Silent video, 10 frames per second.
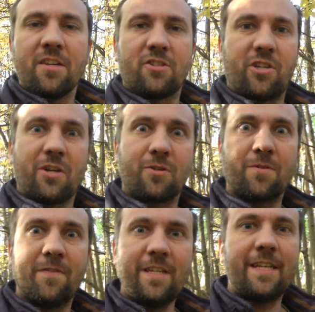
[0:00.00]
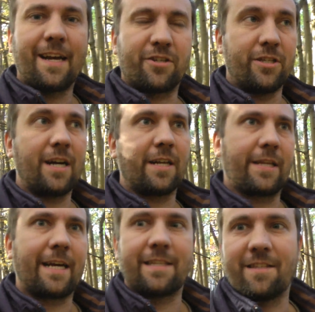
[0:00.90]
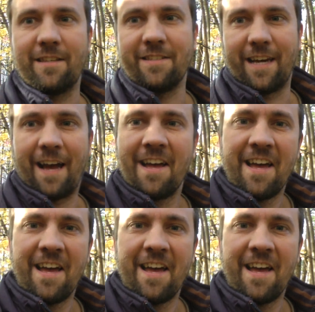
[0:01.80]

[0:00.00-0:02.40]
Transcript: Z czego to wynika, że nagle taka decyzja?